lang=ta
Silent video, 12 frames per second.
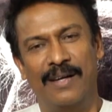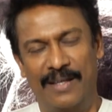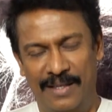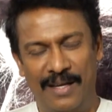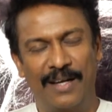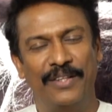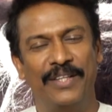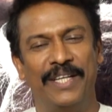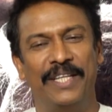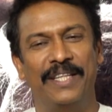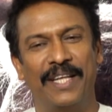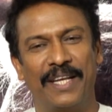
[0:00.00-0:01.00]
அதை நானும்
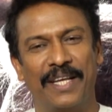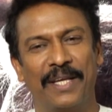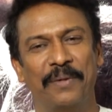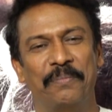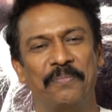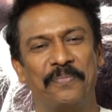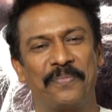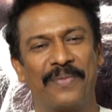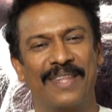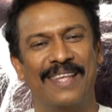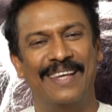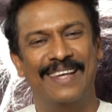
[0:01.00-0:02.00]
தேடிகிட்டே இருக்கேன்
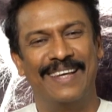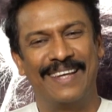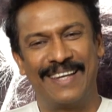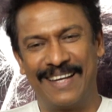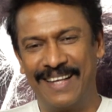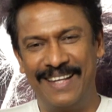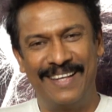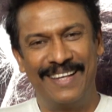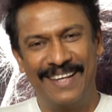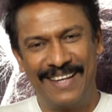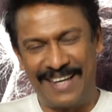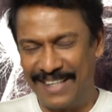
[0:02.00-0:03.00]
ஏன்னா
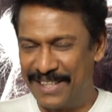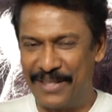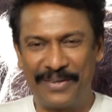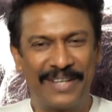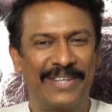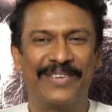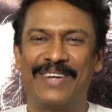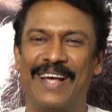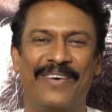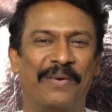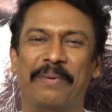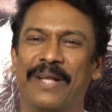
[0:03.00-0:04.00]
நடித்த வரைக்கும்
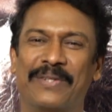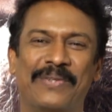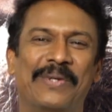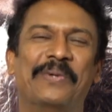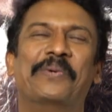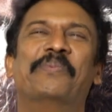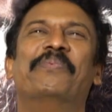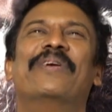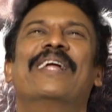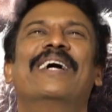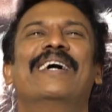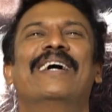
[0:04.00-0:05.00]
நான் அவர் பேரை சொல்லி
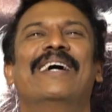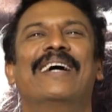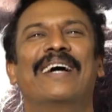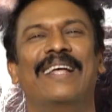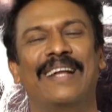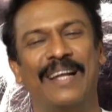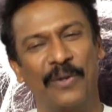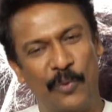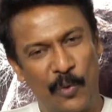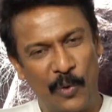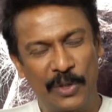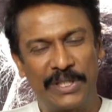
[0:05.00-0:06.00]
கூப்பிடல அதனால்
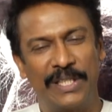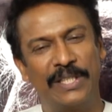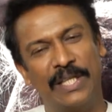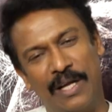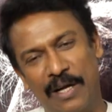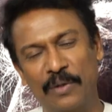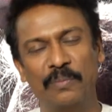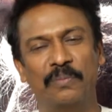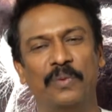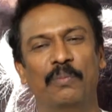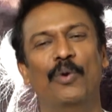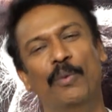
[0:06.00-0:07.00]
அவங்களோடு சேர்ந்து நானும்
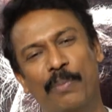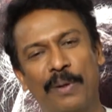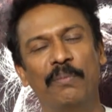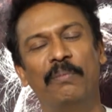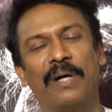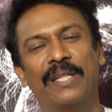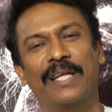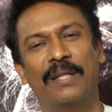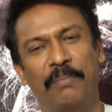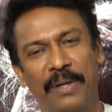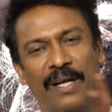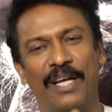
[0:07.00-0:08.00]
முழு படமும் பார்த்து
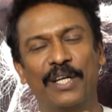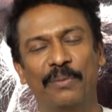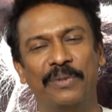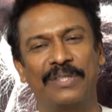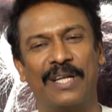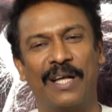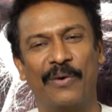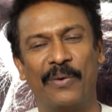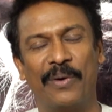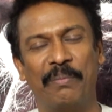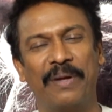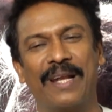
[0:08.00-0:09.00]
அந்த பேரை கண்டுபிடிச்சலாம்
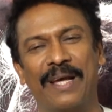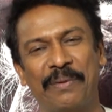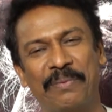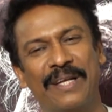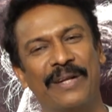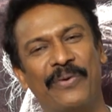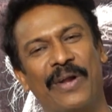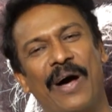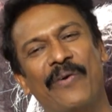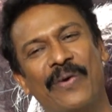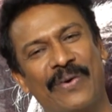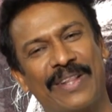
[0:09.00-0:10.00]
அவரோட பேரை அப்படின்ற ஒரு
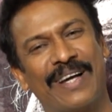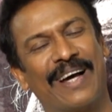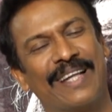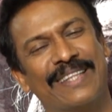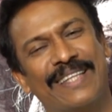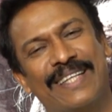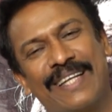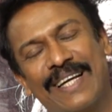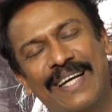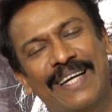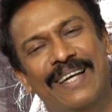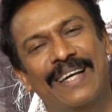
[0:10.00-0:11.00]
ஆவலோடு தான்
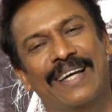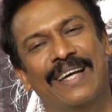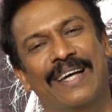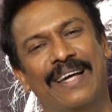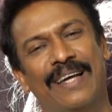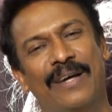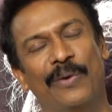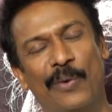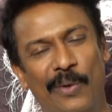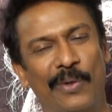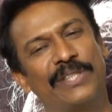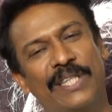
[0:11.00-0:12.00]
காத்துட்ருக்கேன்
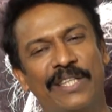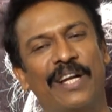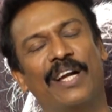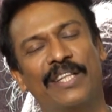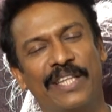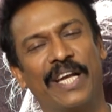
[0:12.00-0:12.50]
உங்களோட சேர்ந்து நானும்